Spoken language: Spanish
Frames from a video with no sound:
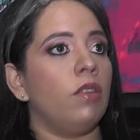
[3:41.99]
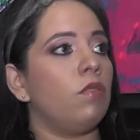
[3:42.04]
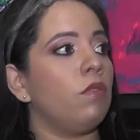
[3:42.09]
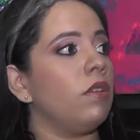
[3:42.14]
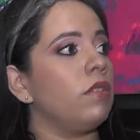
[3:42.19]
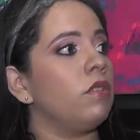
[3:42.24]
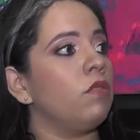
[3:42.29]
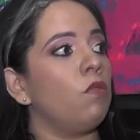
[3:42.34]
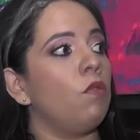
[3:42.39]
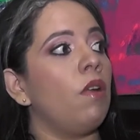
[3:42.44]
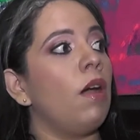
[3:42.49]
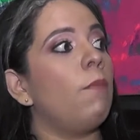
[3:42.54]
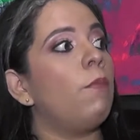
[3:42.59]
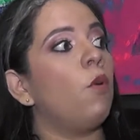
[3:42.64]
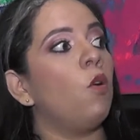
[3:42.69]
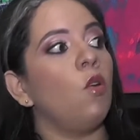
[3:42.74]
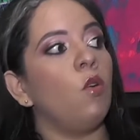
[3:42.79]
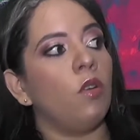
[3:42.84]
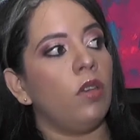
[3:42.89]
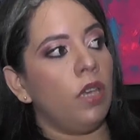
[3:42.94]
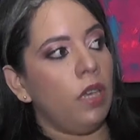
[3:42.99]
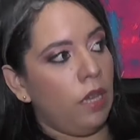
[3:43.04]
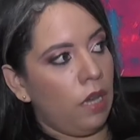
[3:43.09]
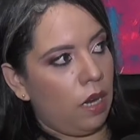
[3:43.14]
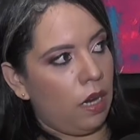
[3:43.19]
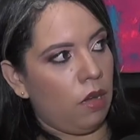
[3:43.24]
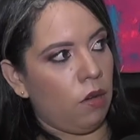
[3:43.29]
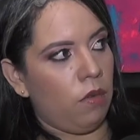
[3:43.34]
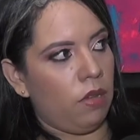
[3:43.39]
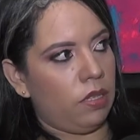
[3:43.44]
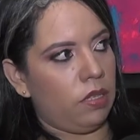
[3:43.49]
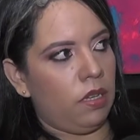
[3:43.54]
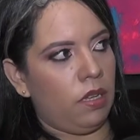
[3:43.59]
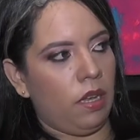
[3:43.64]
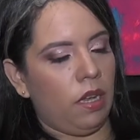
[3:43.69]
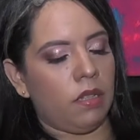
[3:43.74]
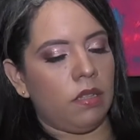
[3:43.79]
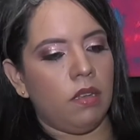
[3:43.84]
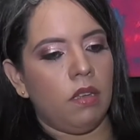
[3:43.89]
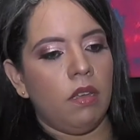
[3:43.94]
estoy haciendo una apología a la
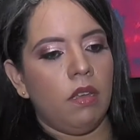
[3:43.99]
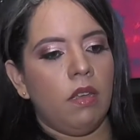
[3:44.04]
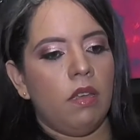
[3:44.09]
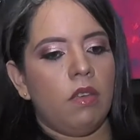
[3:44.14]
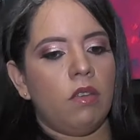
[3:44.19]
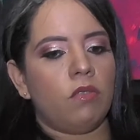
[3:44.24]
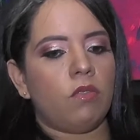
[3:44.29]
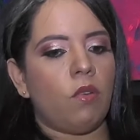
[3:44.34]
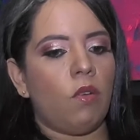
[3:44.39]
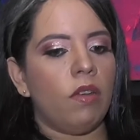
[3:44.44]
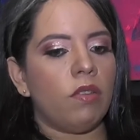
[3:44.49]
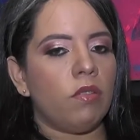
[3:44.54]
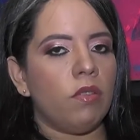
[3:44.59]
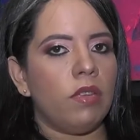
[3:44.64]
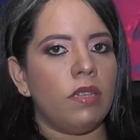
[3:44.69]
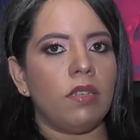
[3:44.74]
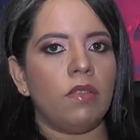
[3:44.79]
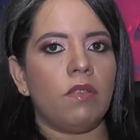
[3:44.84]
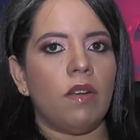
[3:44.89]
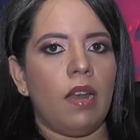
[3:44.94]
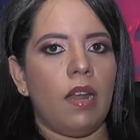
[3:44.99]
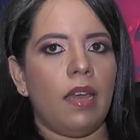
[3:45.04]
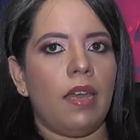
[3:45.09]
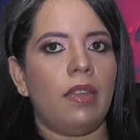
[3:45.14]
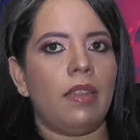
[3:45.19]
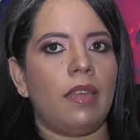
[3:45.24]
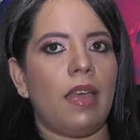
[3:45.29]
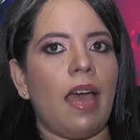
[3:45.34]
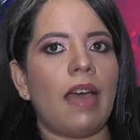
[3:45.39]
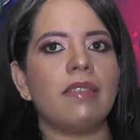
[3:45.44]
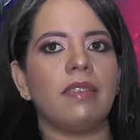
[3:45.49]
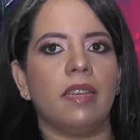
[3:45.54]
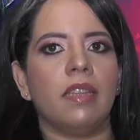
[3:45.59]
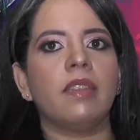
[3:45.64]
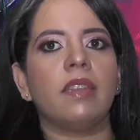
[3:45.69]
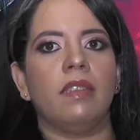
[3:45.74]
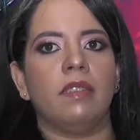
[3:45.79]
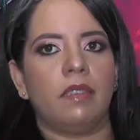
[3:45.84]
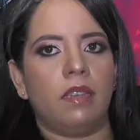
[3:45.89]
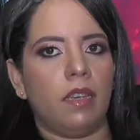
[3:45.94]
obesidad, solo estoy diciendo a la gente
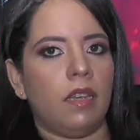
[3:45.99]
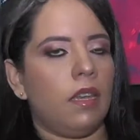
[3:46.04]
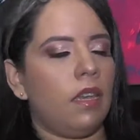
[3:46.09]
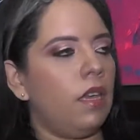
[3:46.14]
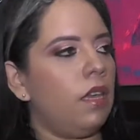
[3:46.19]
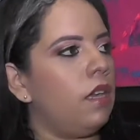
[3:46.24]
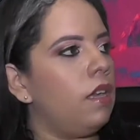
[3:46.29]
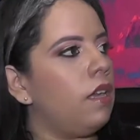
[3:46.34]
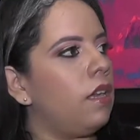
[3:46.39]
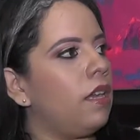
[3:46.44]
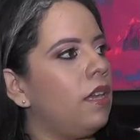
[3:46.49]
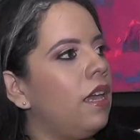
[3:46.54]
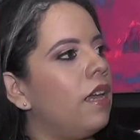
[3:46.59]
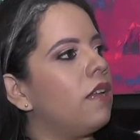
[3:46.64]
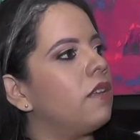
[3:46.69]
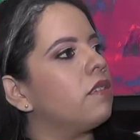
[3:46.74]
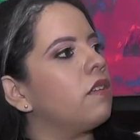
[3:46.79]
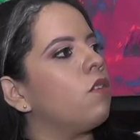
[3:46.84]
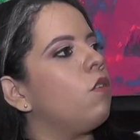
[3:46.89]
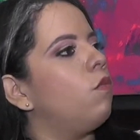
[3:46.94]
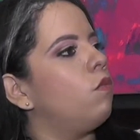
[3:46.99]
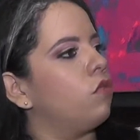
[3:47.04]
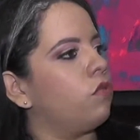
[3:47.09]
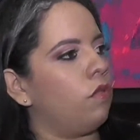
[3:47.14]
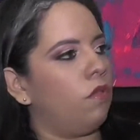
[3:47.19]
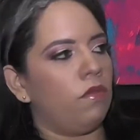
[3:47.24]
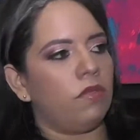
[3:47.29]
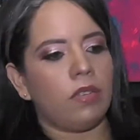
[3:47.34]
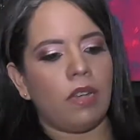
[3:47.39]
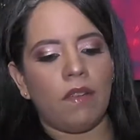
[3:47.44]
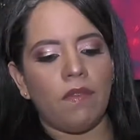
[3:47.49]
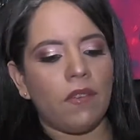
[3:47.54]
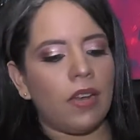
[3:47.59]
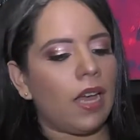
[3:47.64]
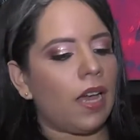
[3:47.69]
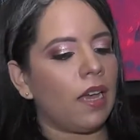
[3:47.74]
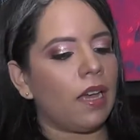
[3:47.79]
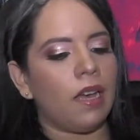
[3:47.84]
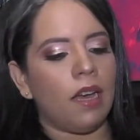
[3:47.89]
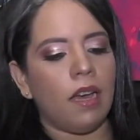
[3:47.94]
acéptense y quiéranse como son, sea
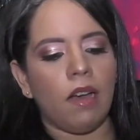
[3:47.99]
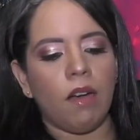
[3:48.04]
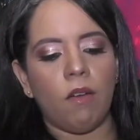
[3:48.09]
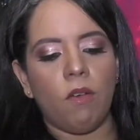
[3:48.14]
flaca,